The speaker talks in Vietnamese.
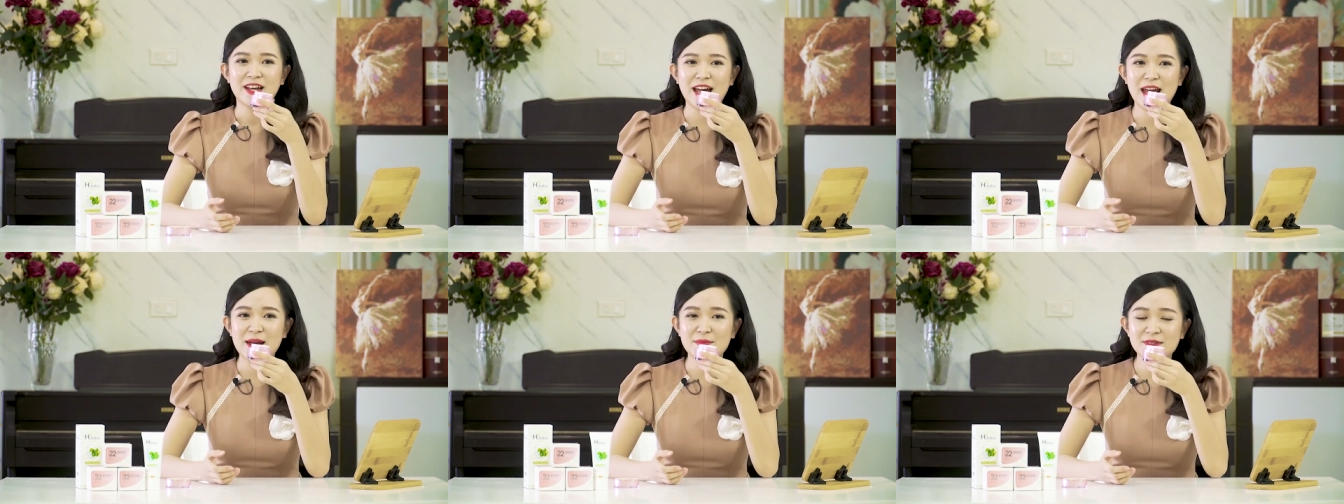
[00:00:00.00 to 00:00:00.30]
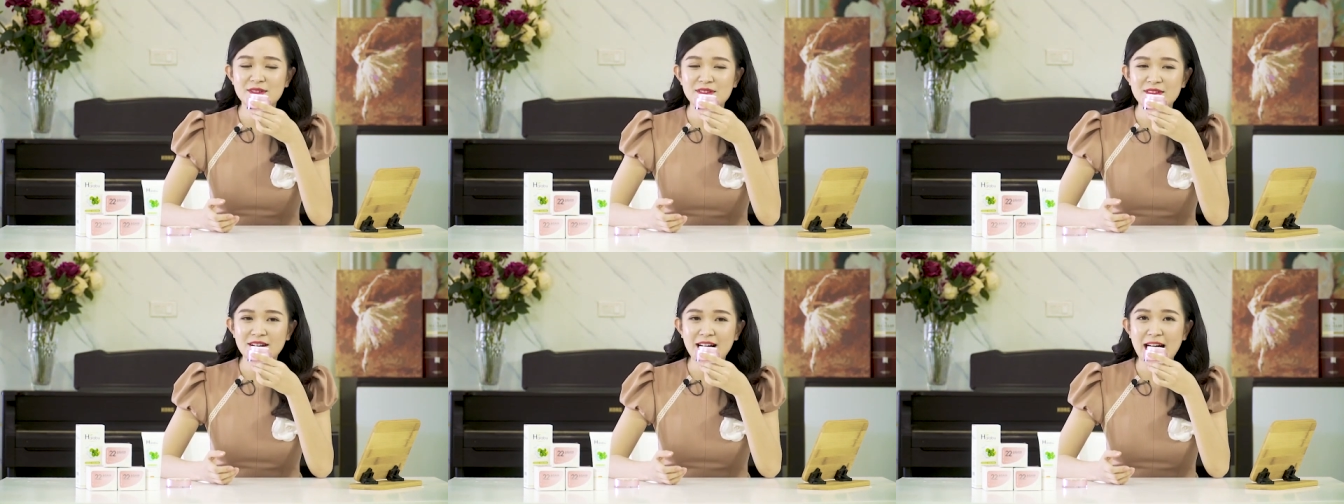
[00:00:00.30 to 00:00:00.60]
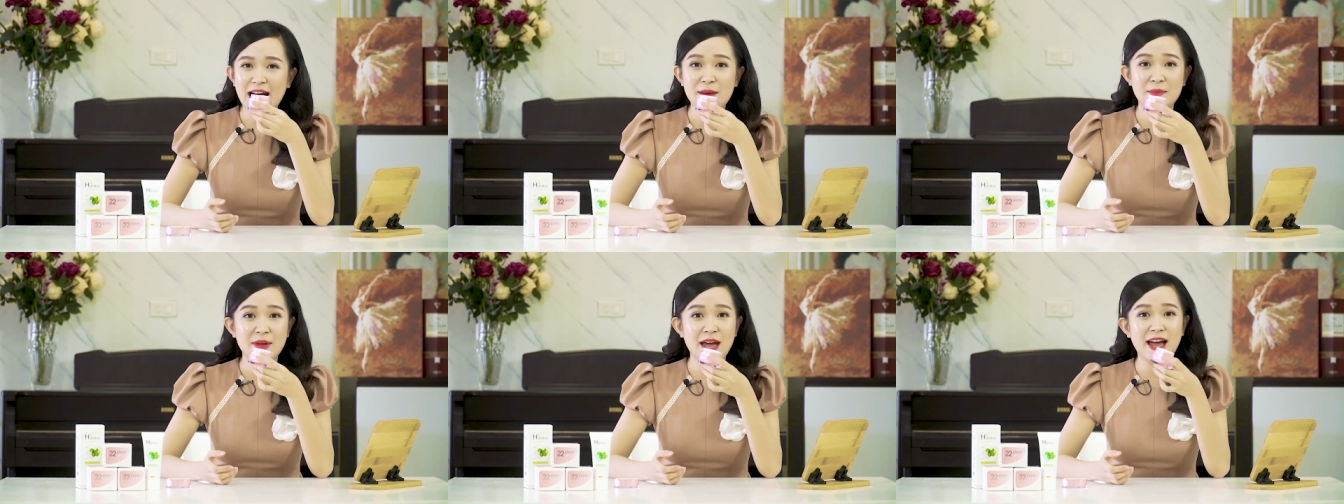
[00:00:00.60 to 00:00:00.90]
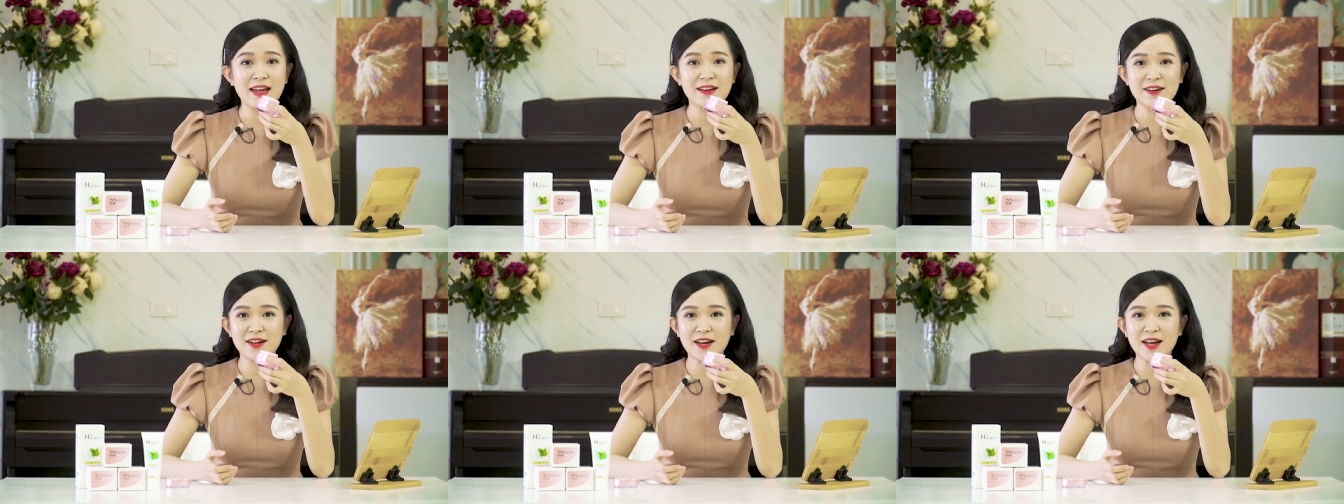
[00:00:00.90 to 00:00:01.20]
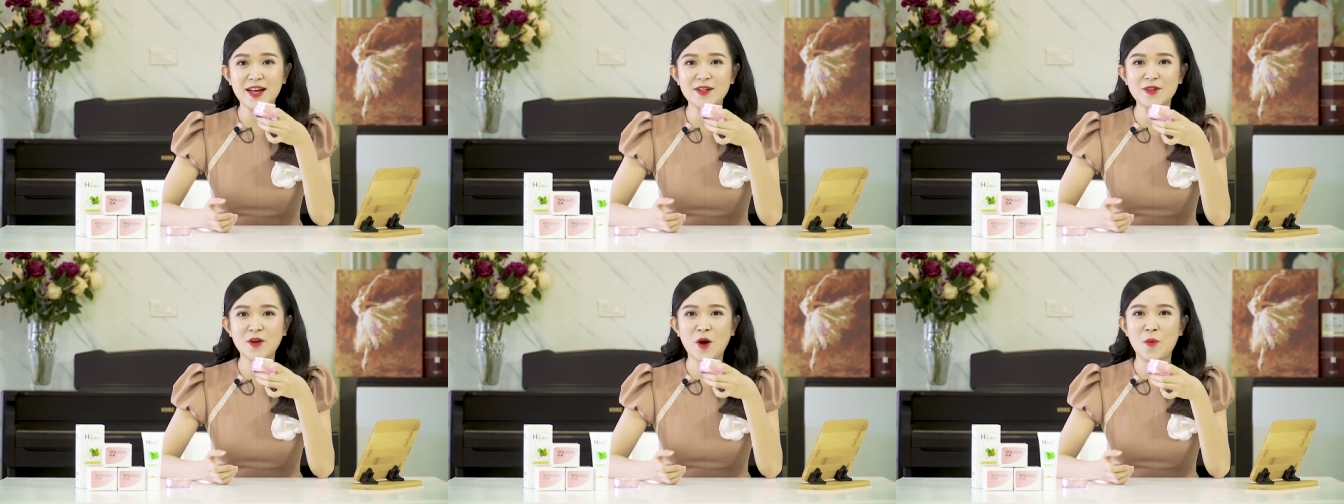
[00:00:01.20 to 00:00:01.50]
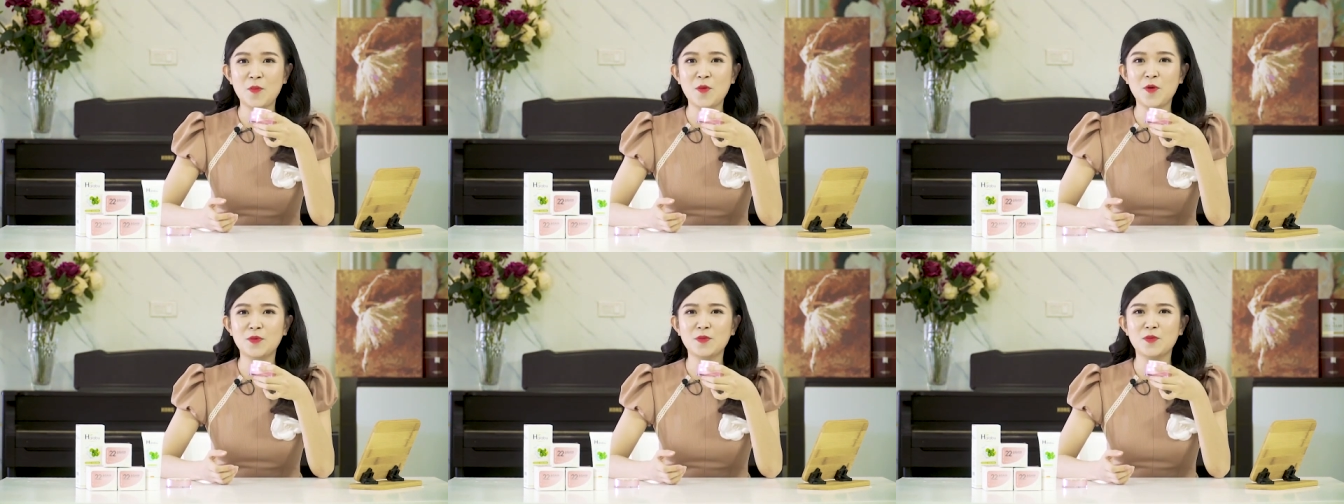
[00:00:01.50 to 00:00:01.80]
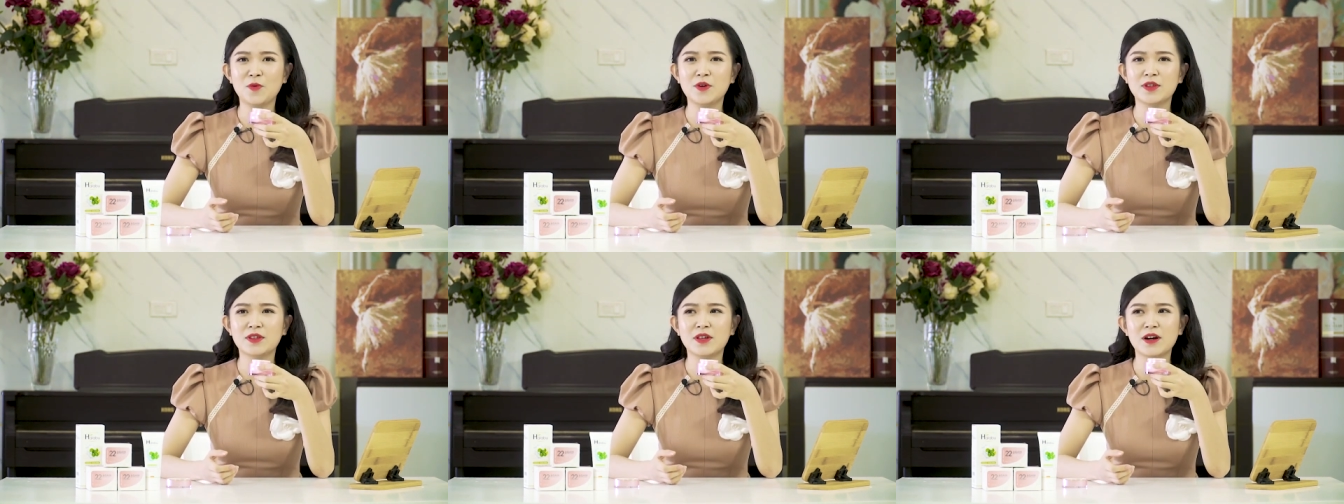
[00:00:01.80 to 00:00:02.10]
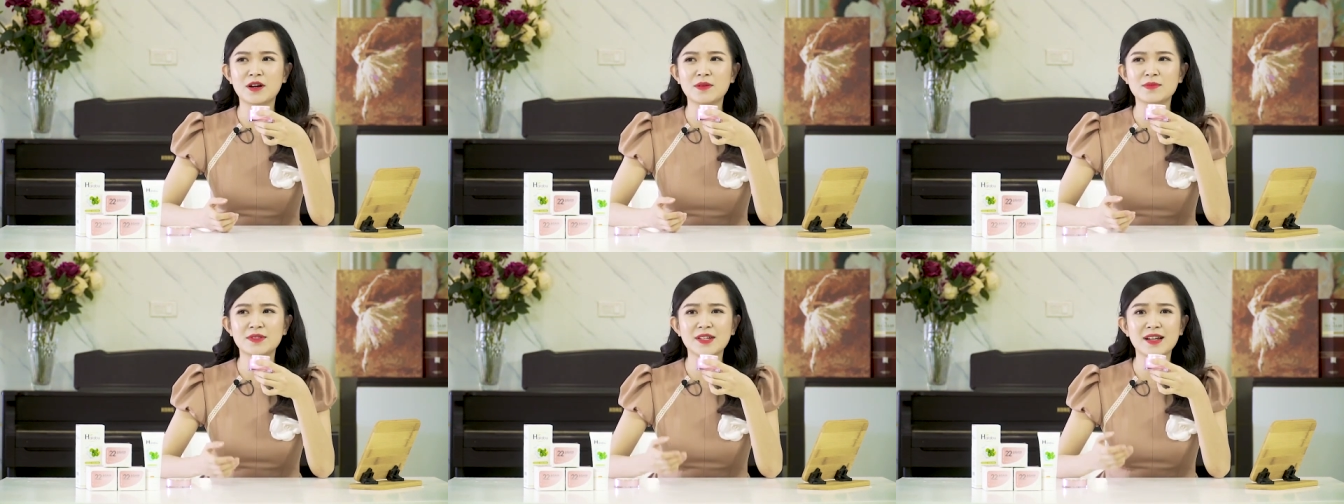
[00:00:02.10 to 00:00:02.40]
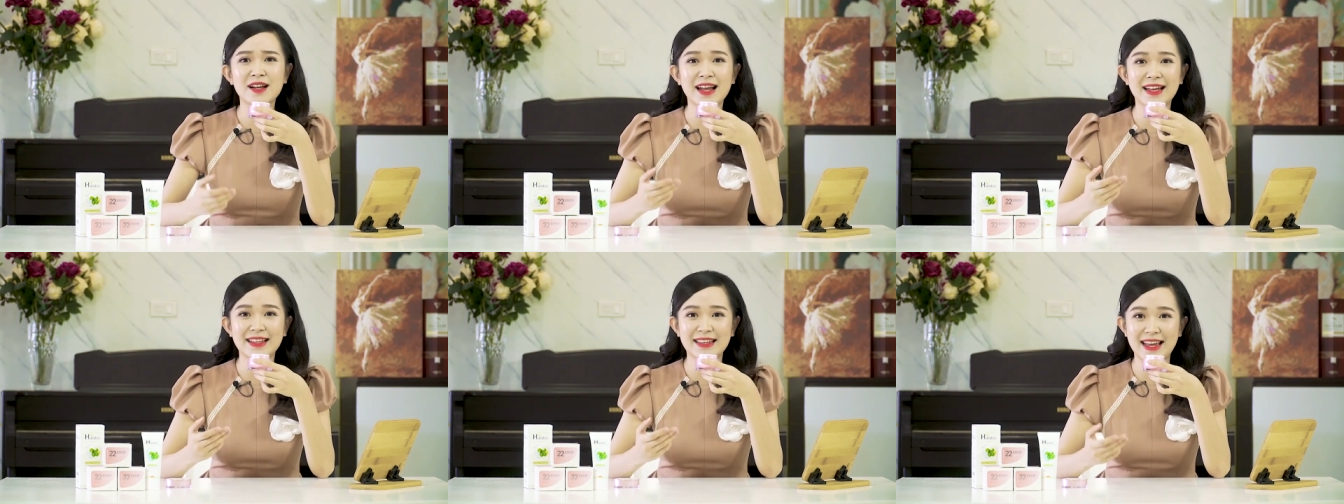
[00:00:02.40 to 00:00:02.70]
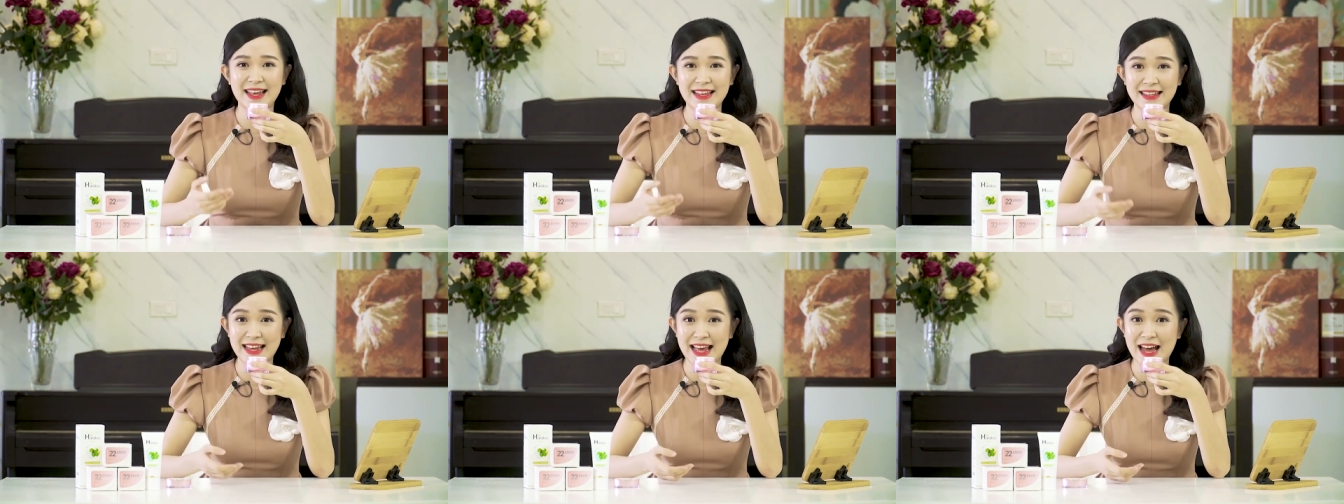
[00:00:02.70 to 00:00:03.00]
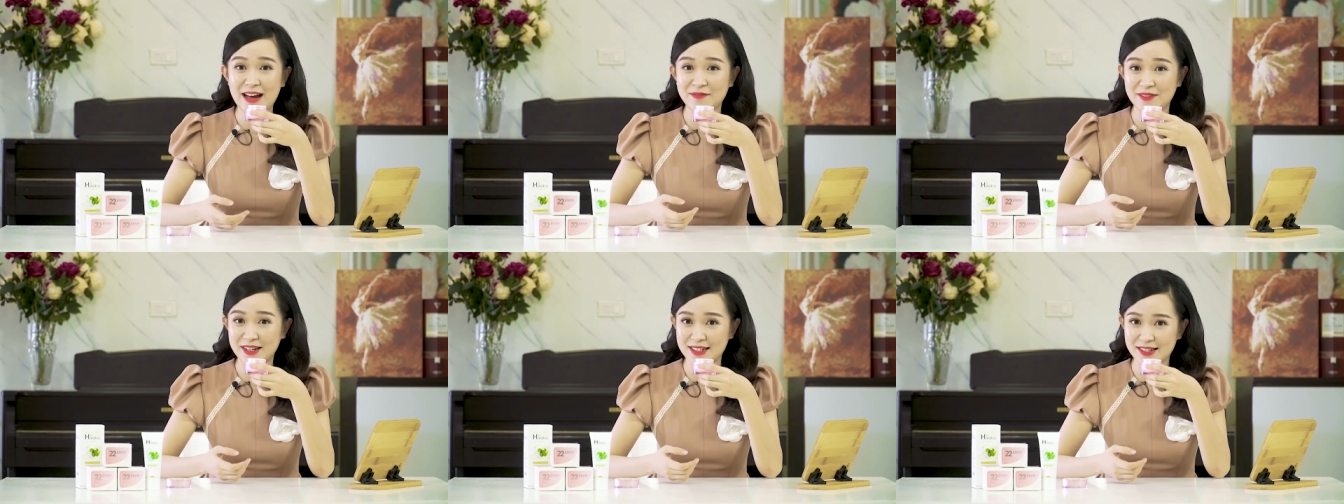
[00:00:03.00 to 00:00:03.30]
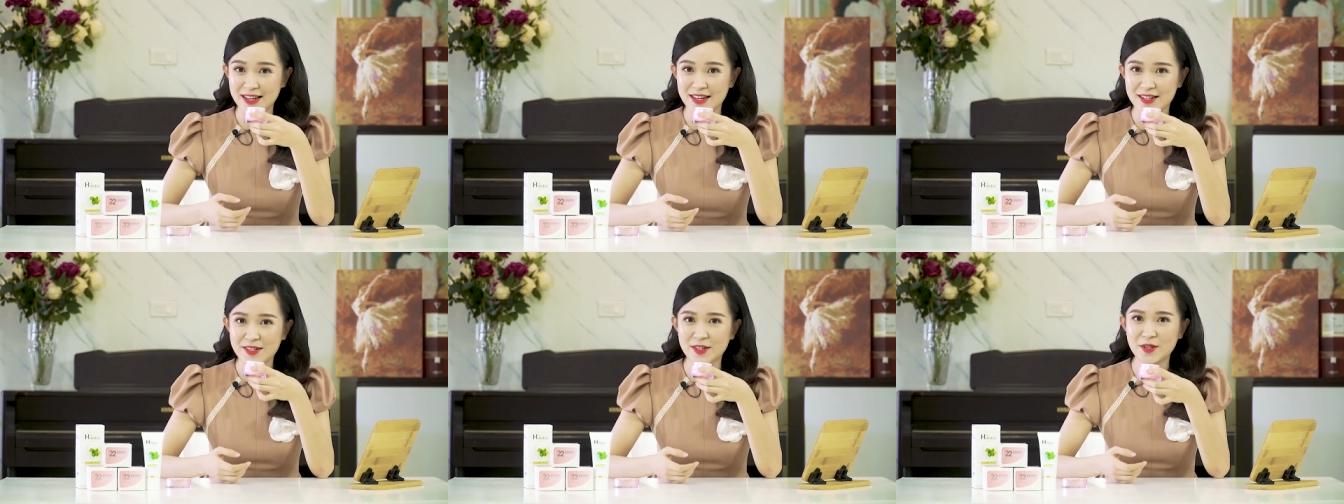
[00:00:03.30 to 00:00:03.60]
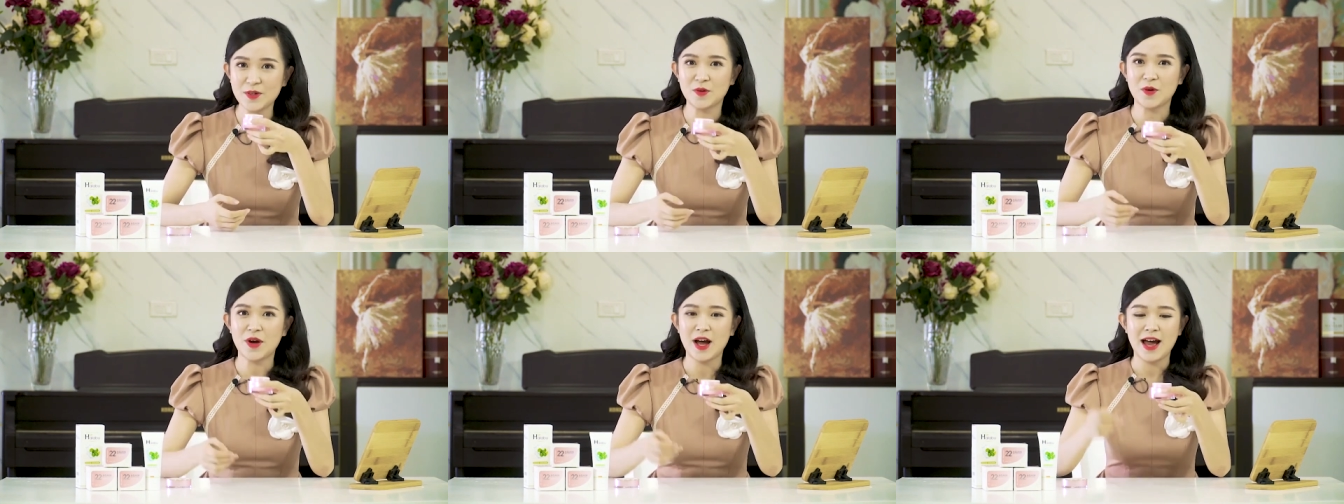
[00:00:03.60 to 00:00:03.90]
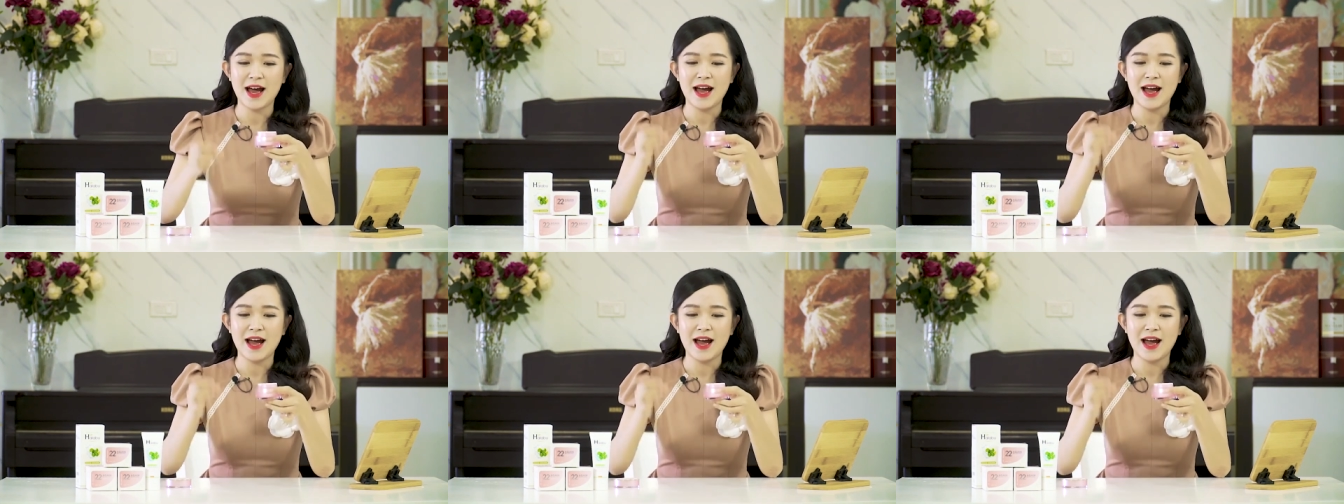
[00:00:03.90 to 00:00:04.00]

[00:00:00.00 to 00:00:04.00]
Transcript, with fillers: kem dưỡng hai mươi hai Again có một mùi thơm rất là nhẹ nhàng và dễ chịu.